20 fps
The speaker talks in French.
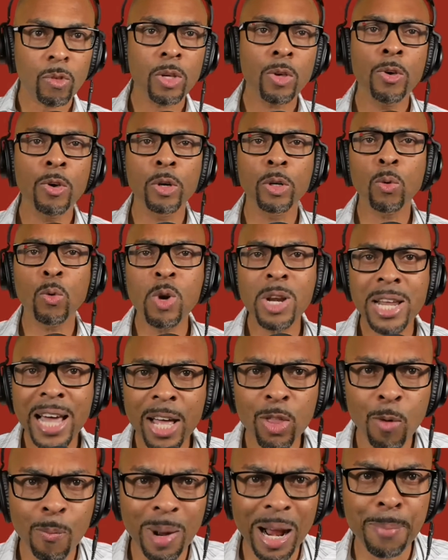Euh,
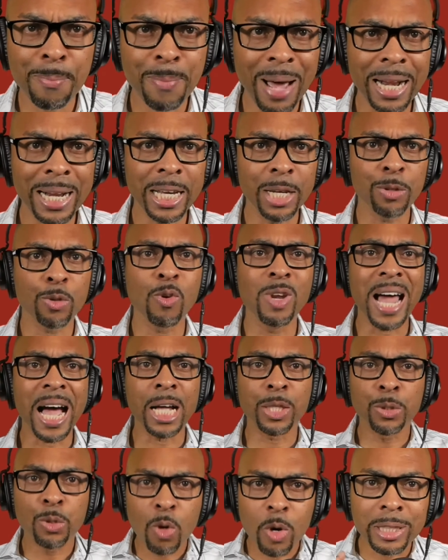Koulian nous va parler de
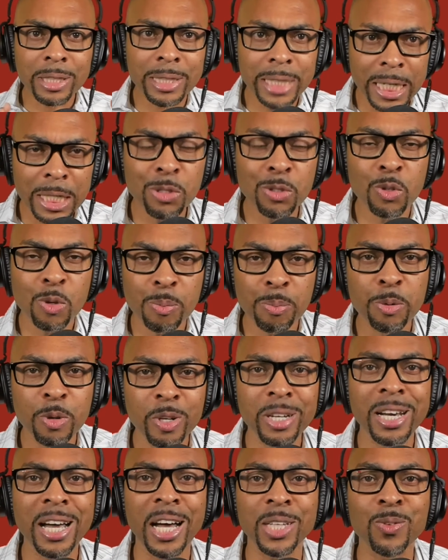la doctrine du
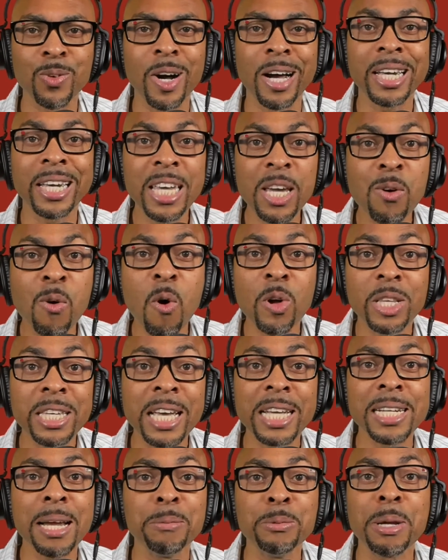purgatoire. Qui
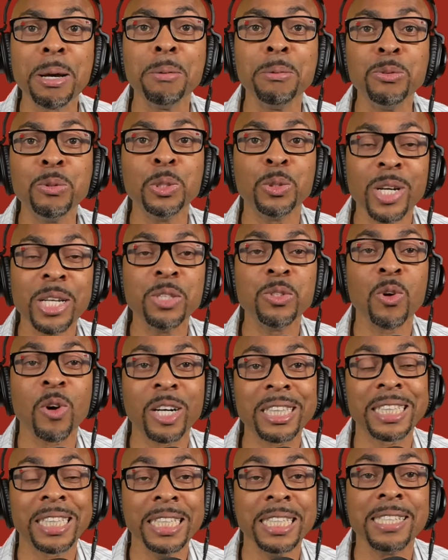côté nous une
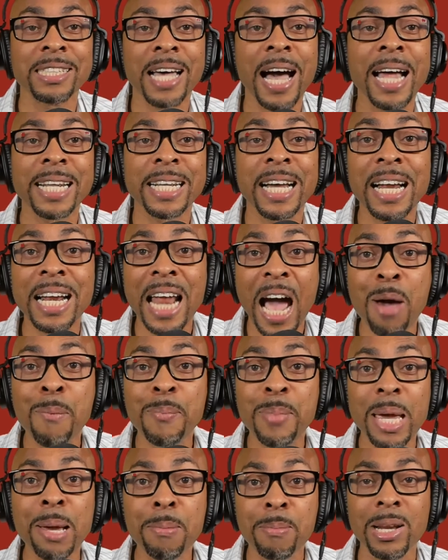doctrine ça dans la
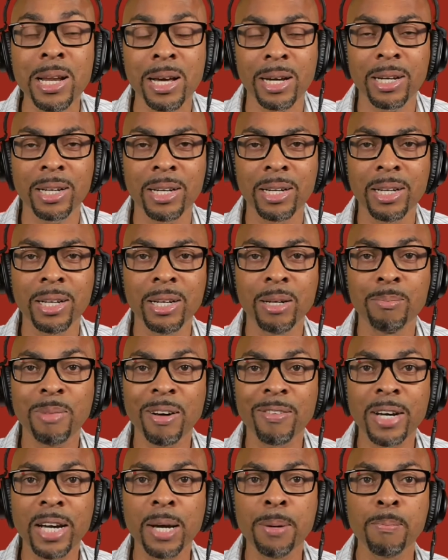Bible?
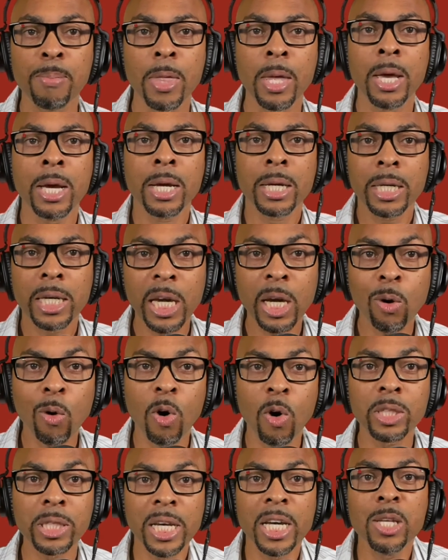Pas vrai? Qui
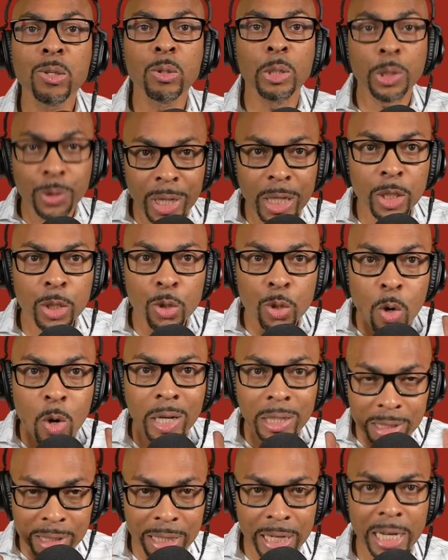côté nous une
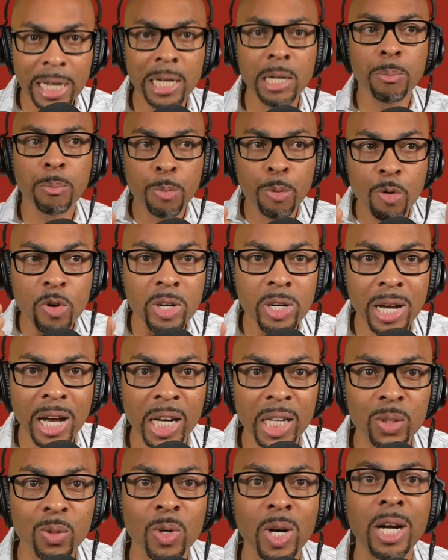doctrine
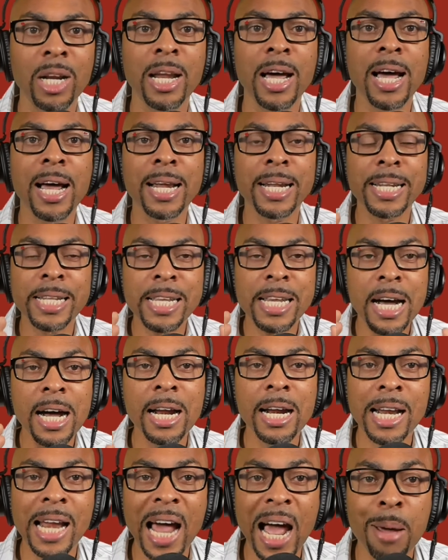purgatoire là dans
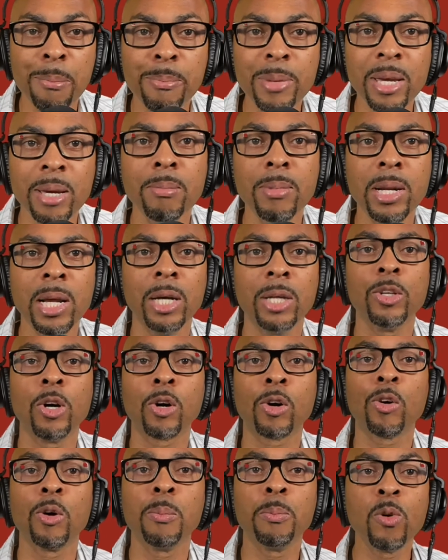la Bible?
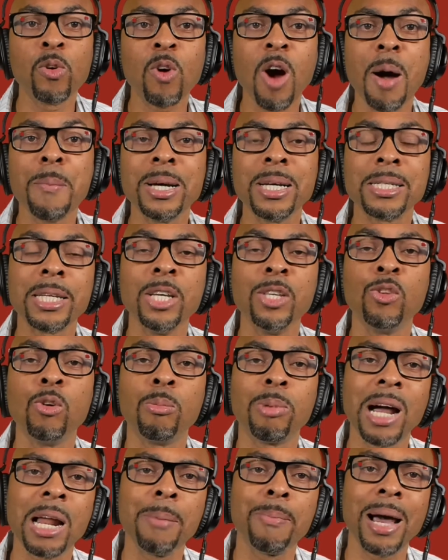Donc, euh, pour commencer, nous
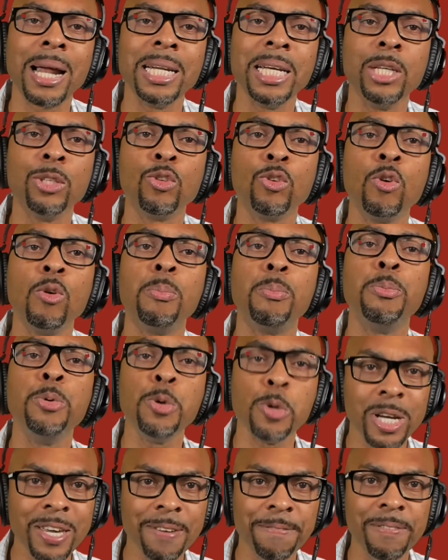allons parler de
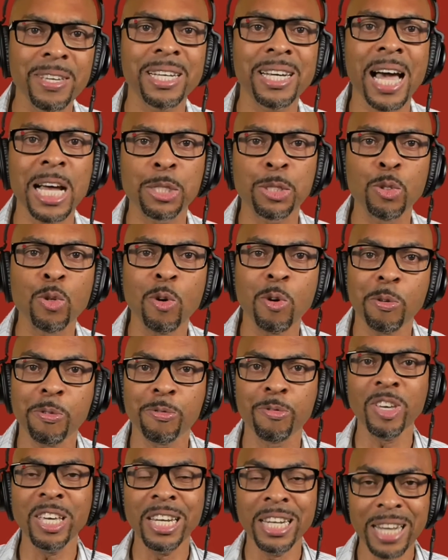purification
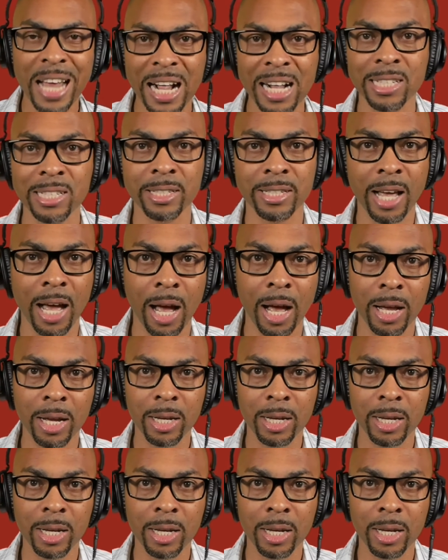finale ça.